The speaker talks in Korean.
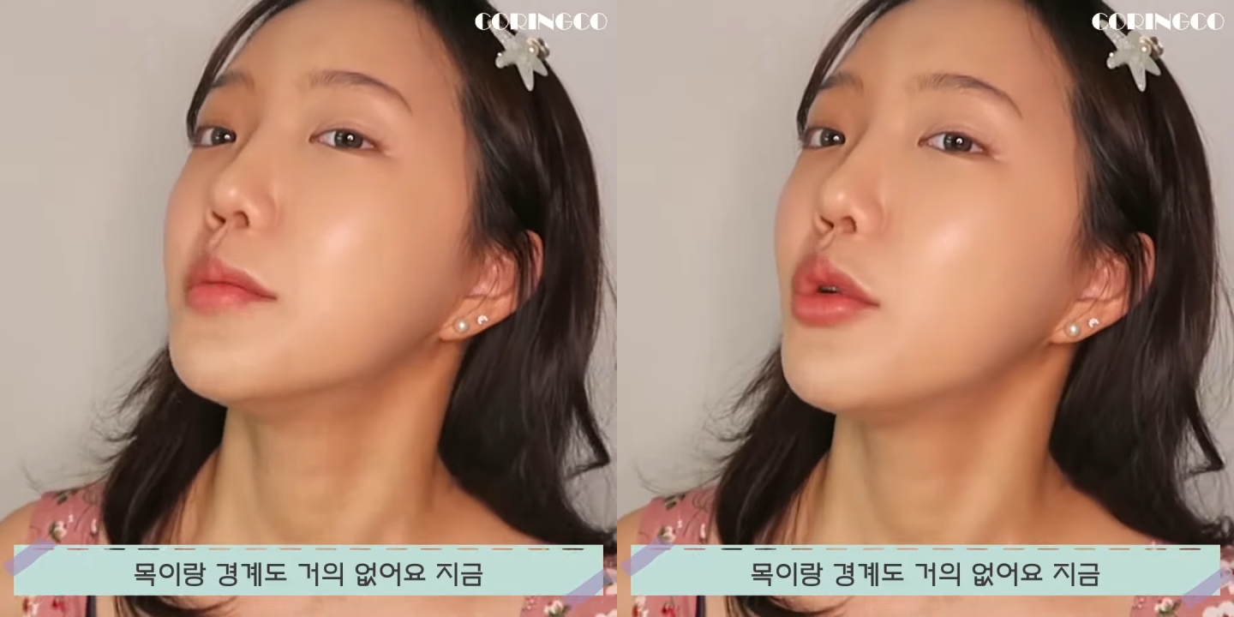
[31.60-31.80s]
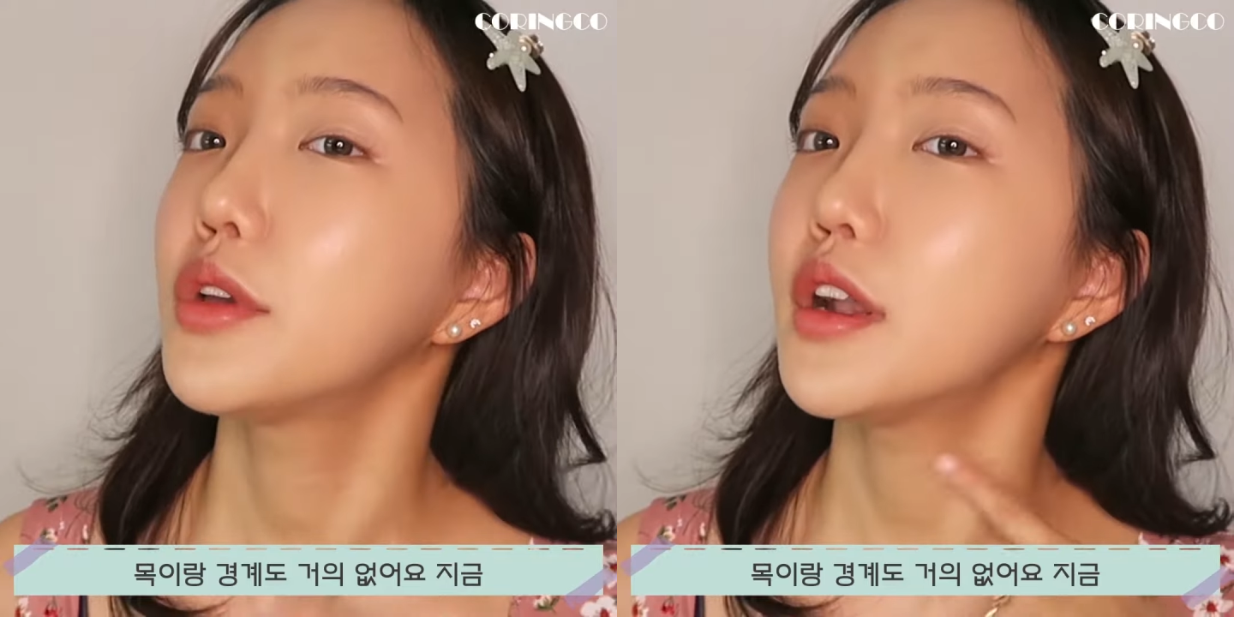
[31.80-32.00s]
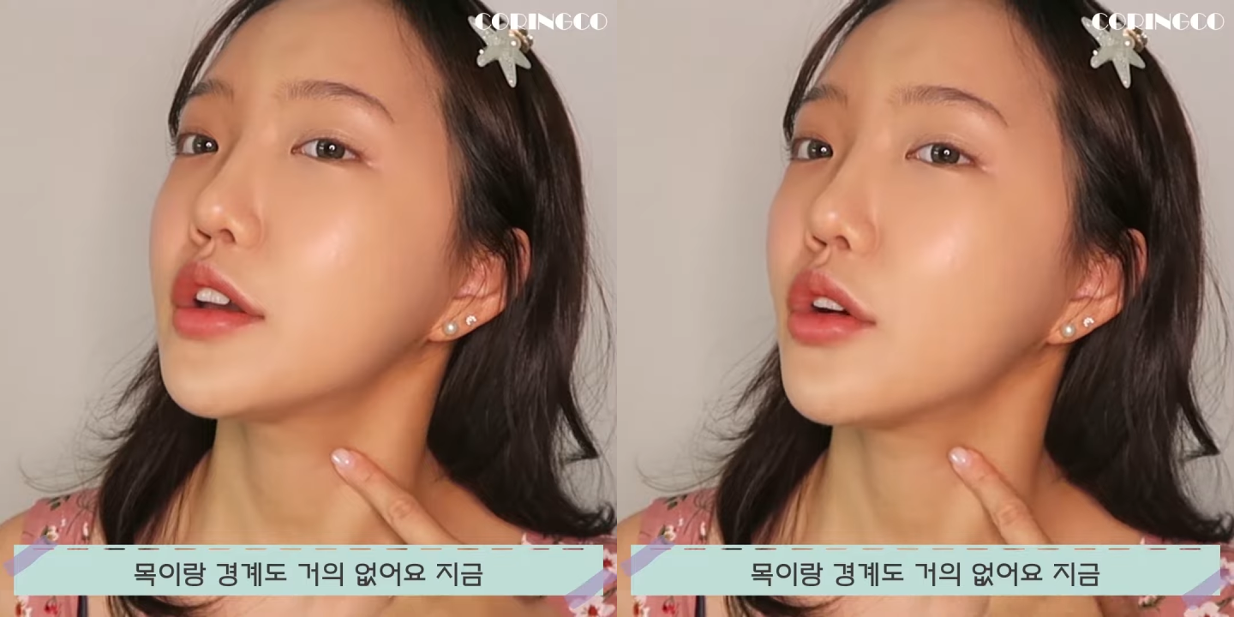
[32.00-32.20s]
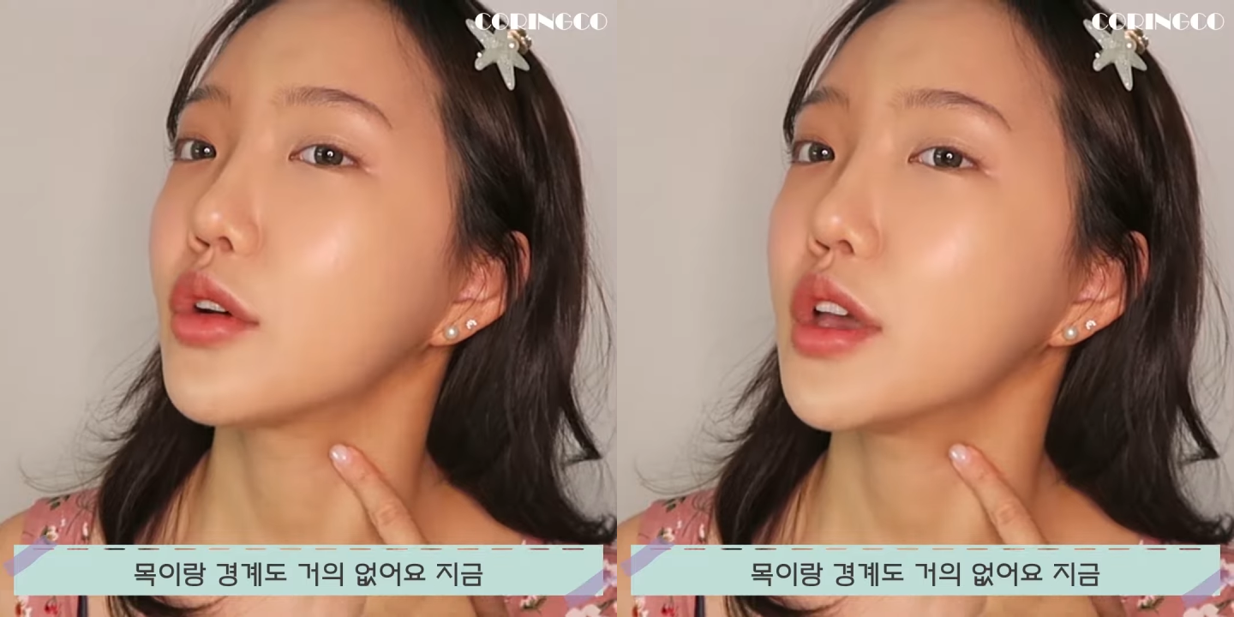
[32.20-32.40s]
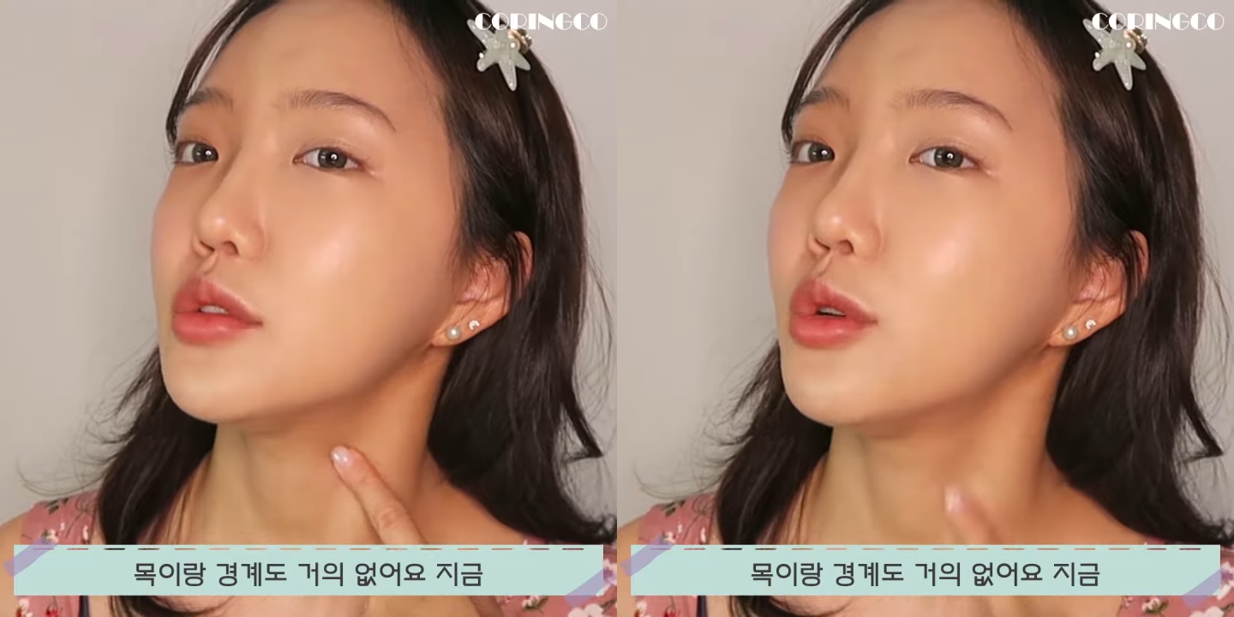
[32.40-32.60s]
목이랑
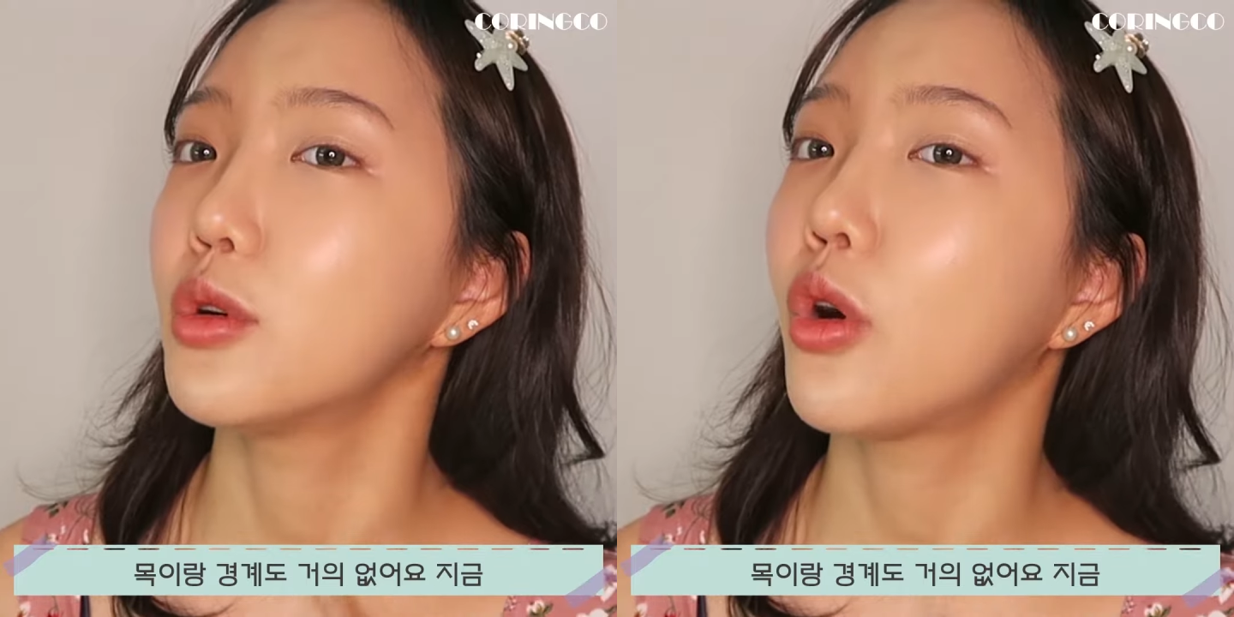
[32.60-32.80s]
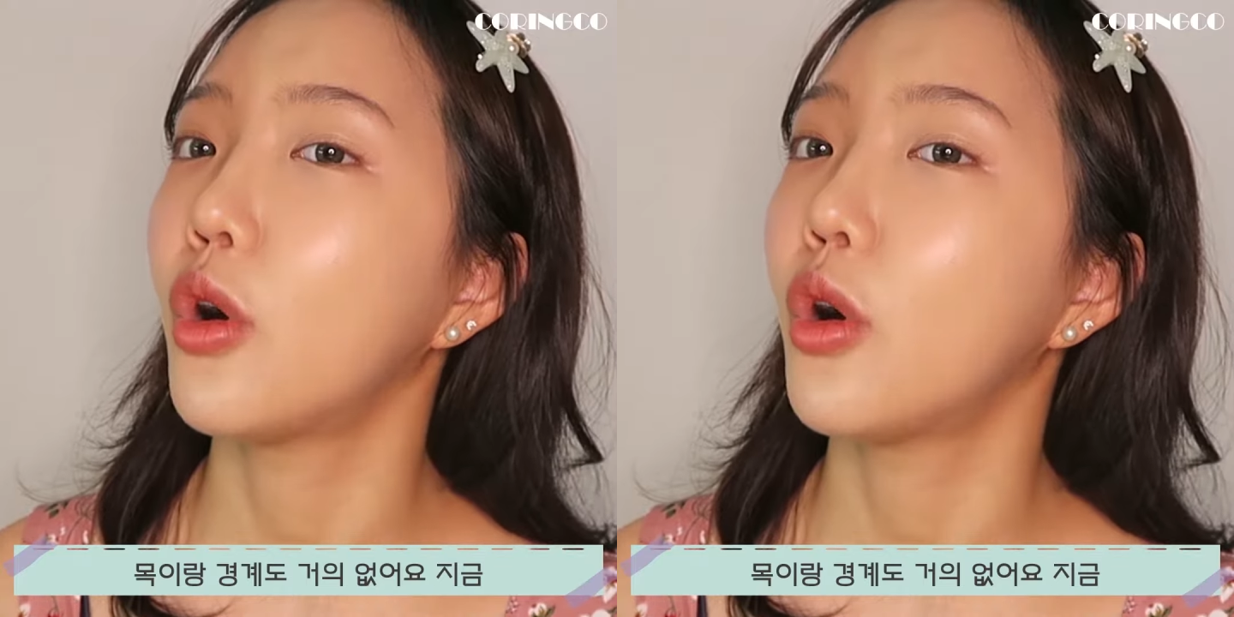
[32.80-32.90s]
경계도